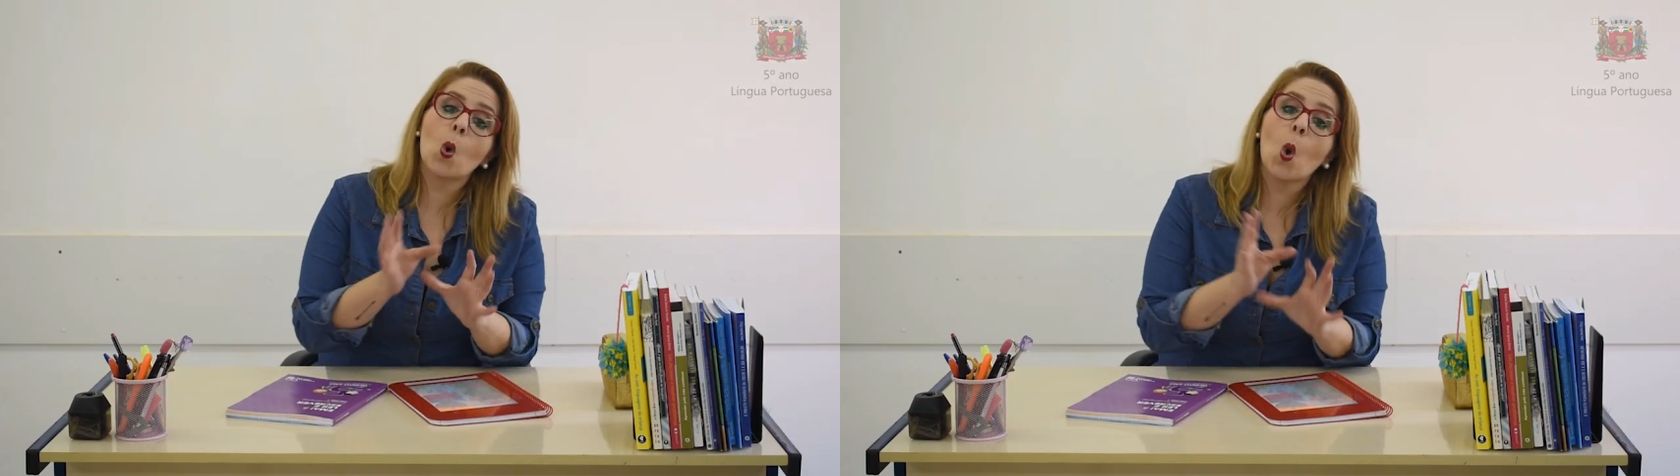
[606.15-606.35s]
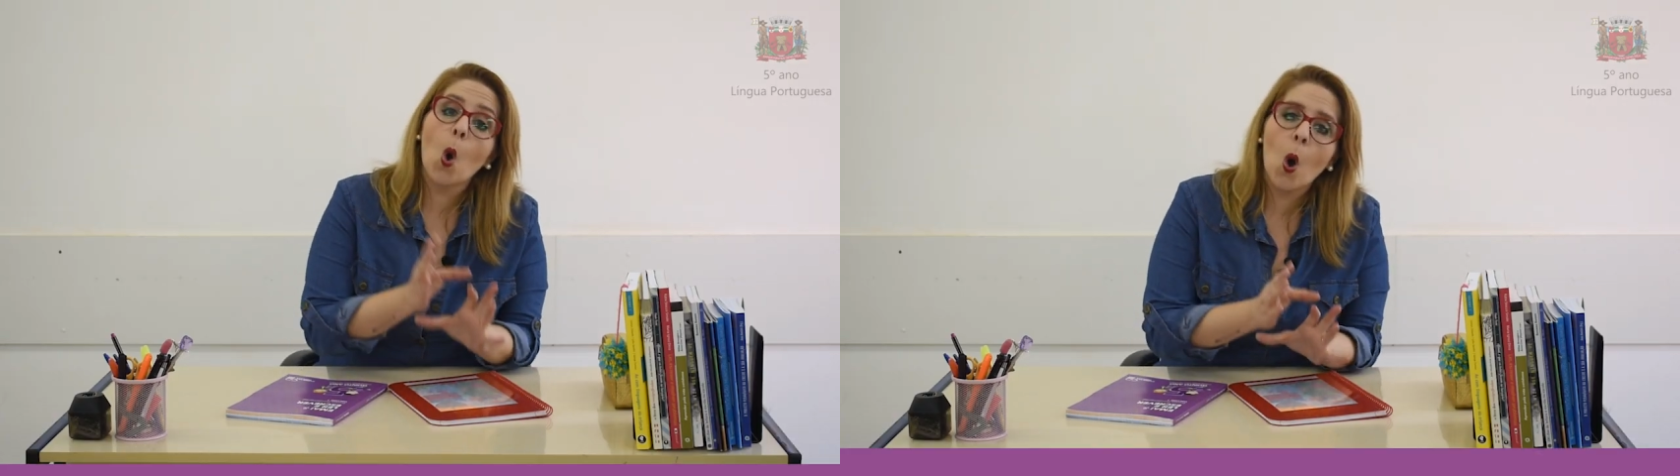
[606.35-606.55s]

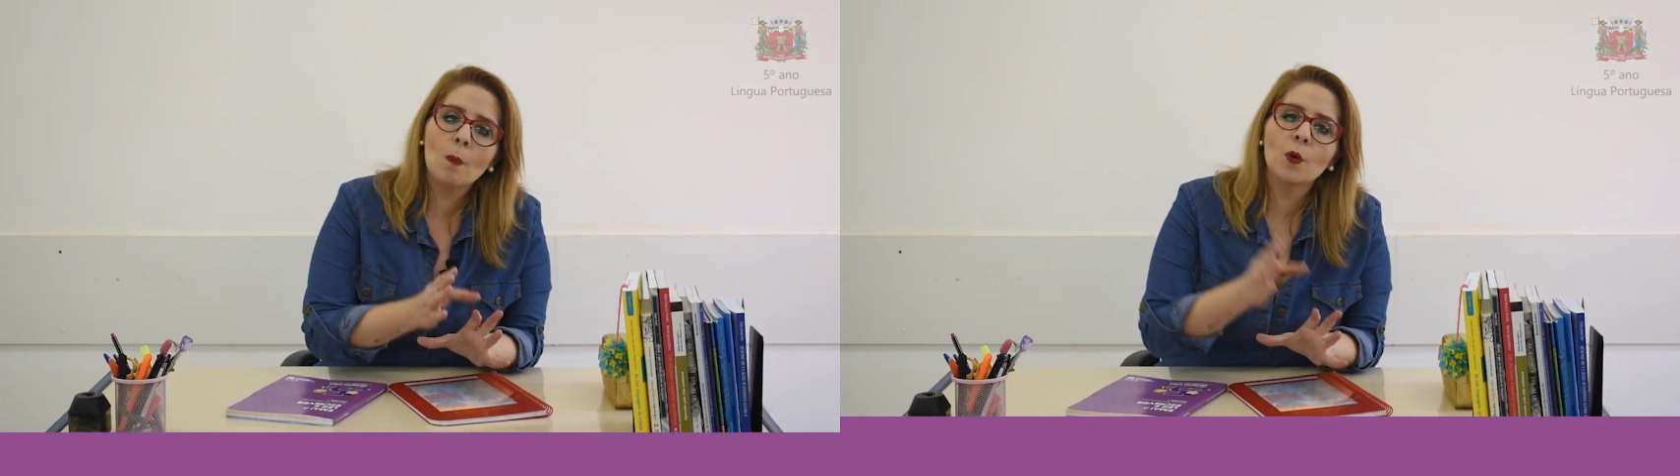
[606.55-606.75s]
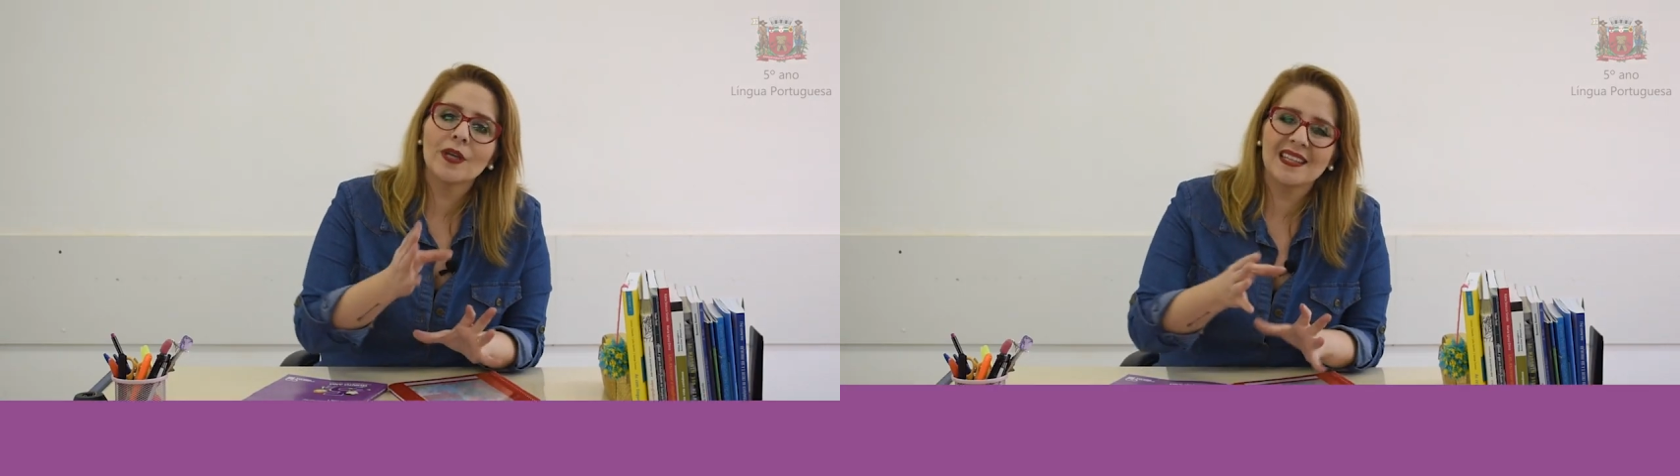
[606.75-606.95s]

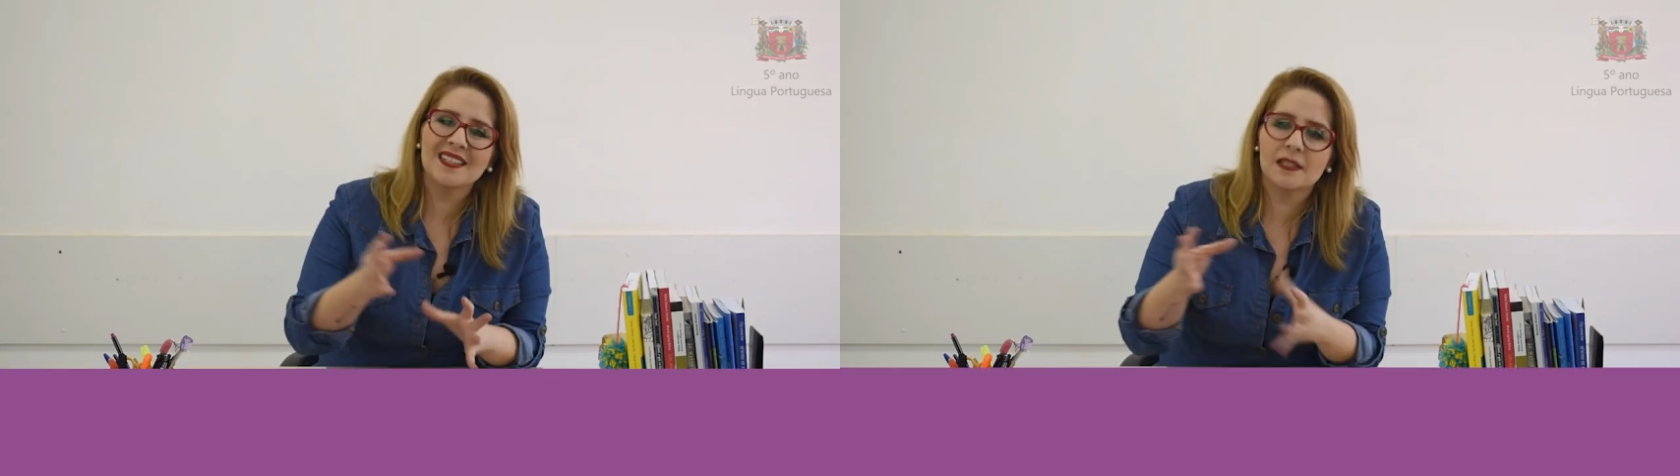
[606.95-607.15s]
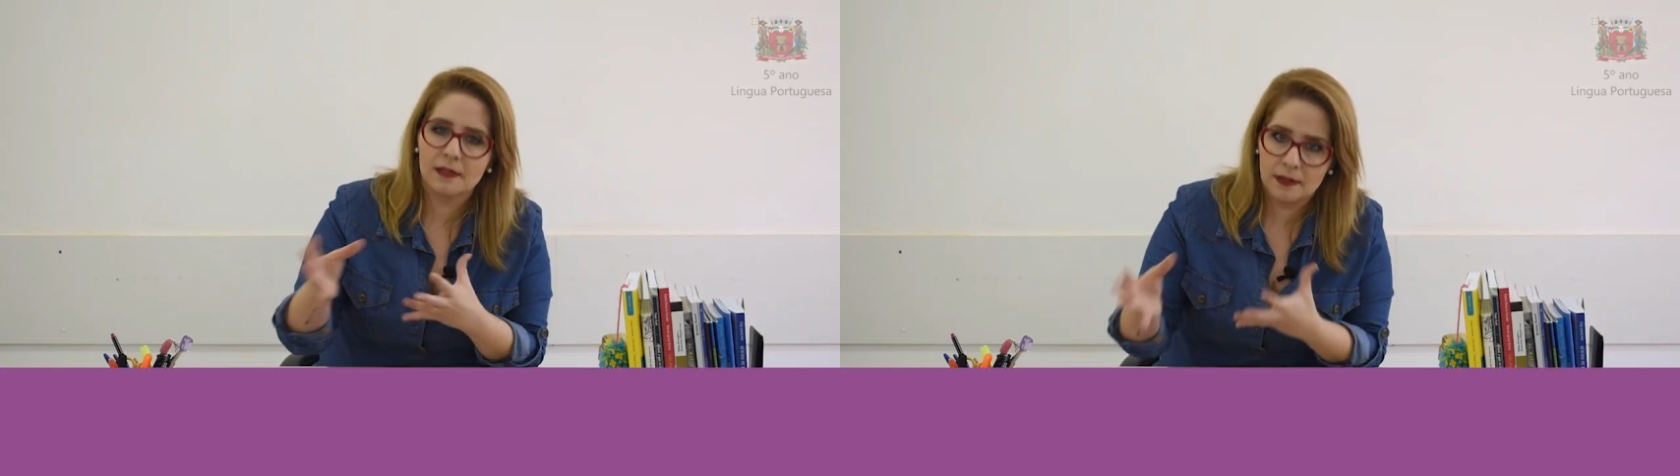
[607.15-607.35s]
como
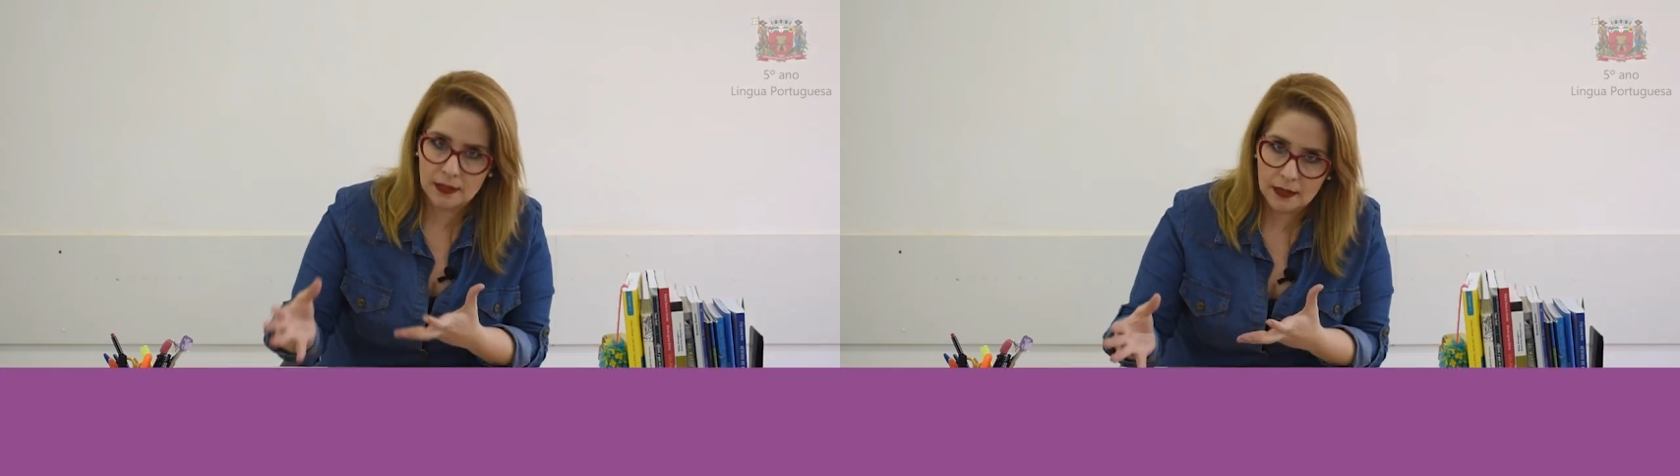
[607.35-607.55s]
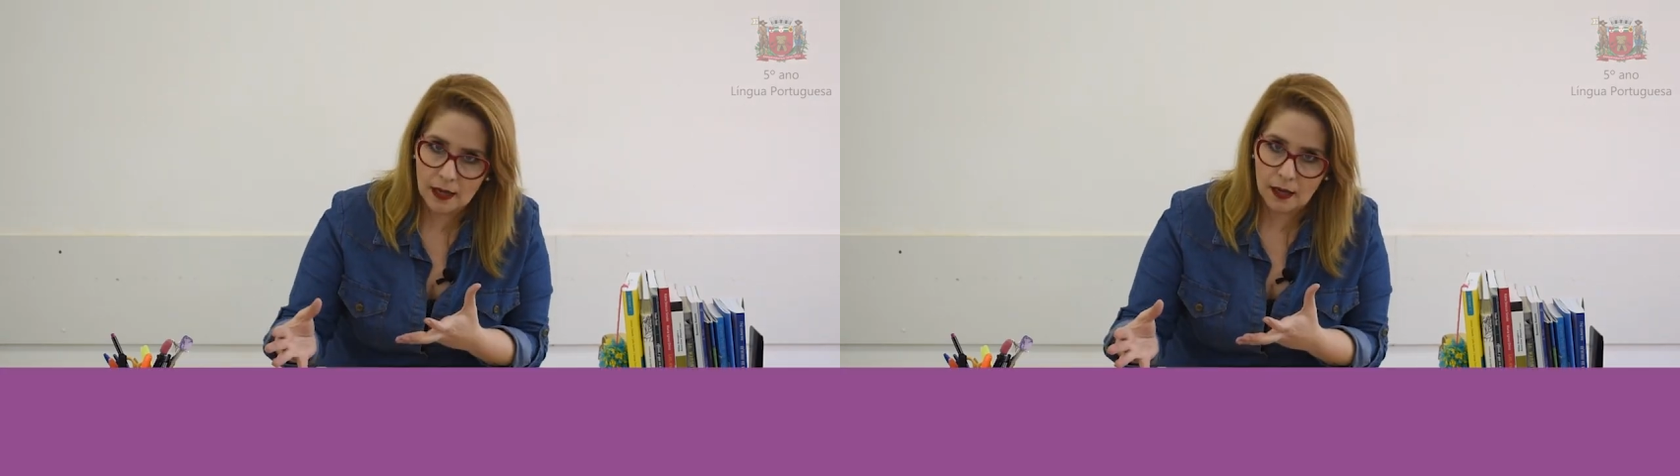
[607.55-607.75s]

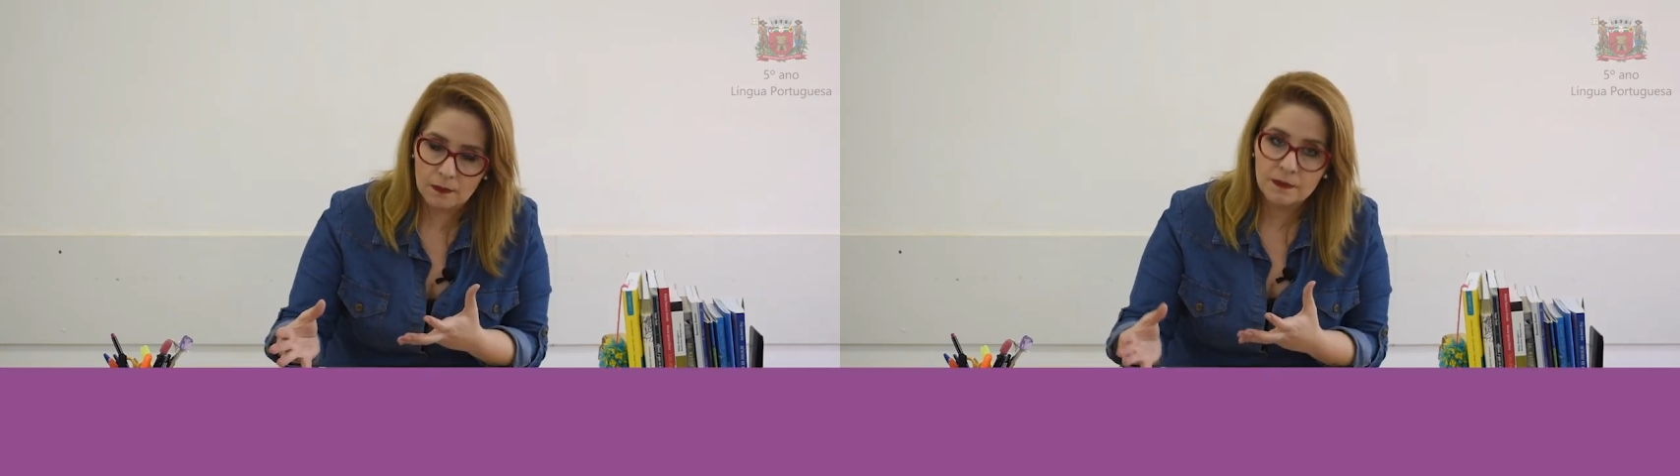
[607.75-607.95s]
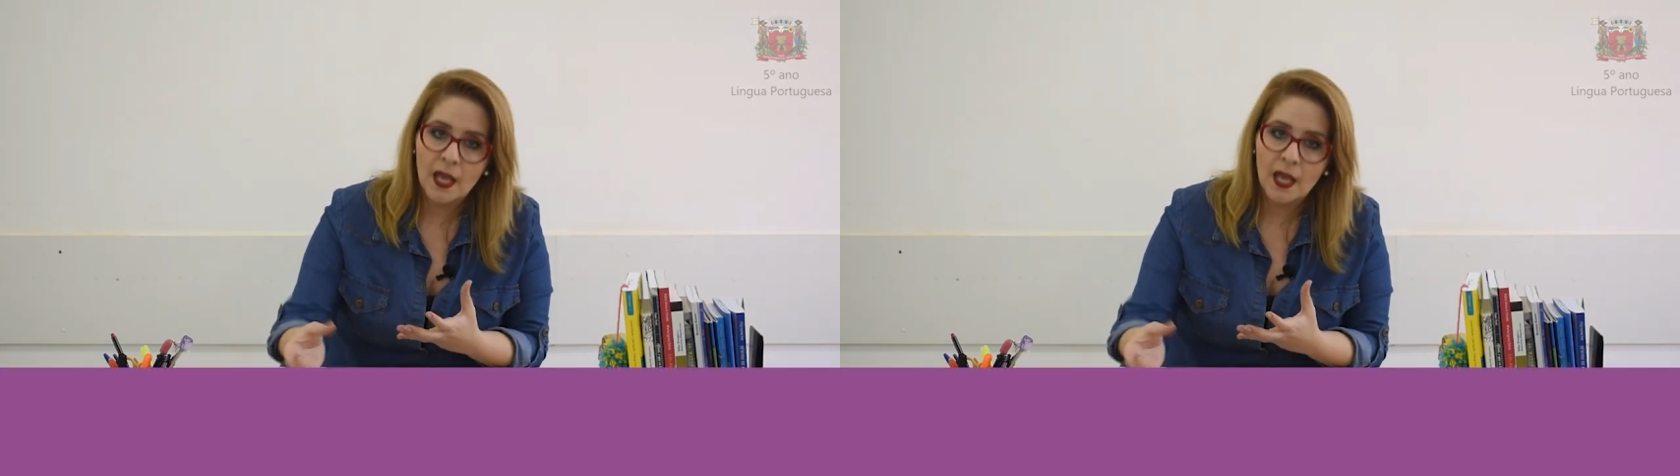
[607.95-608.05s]
inicia,